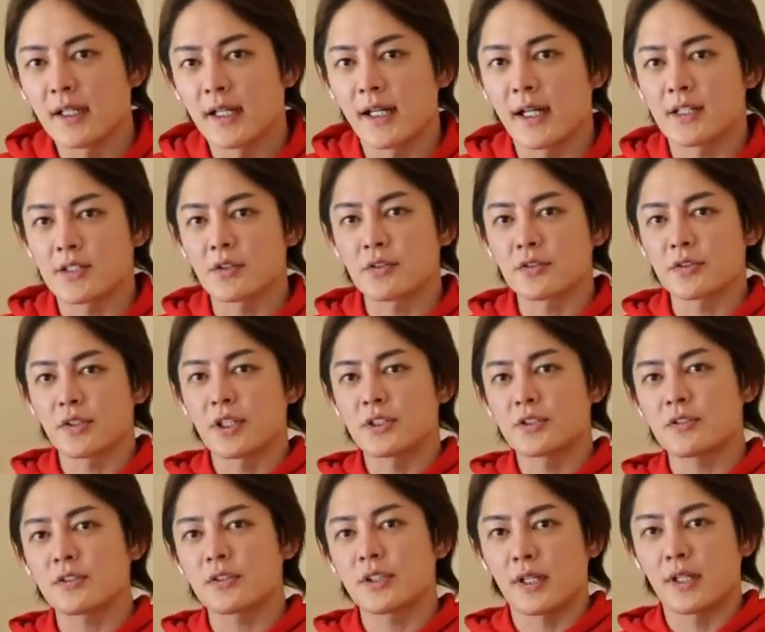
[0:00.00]
えー、徐々に
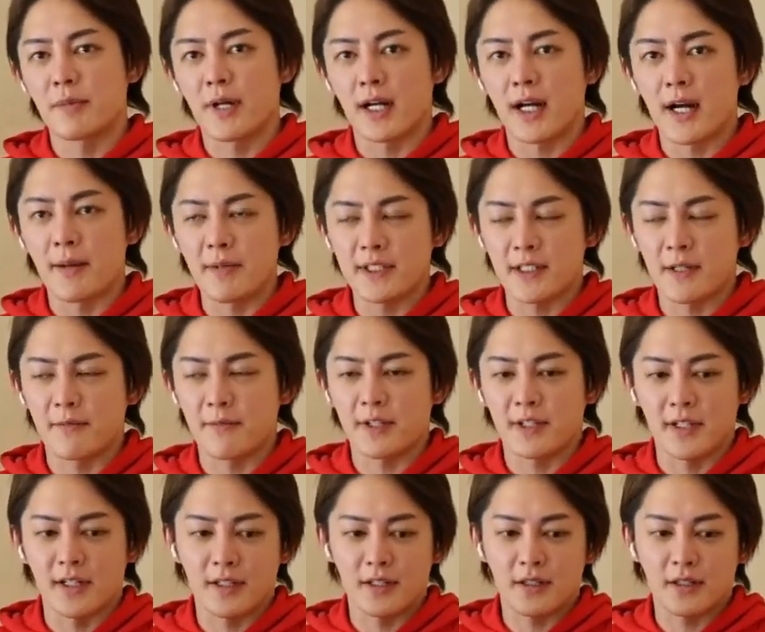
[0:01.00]
徐々に、まあ、亀さんみ
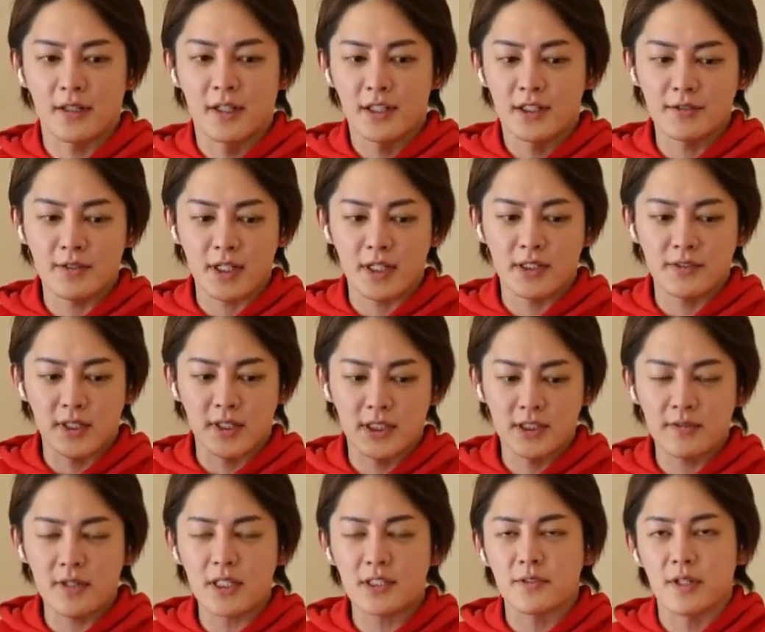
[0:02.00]
たいにじわじわ
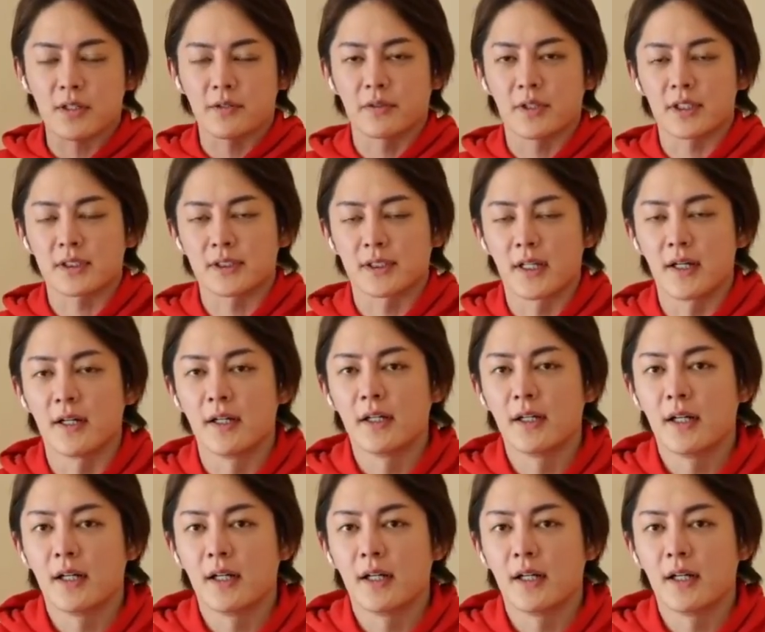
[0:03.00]
じわじわとですね、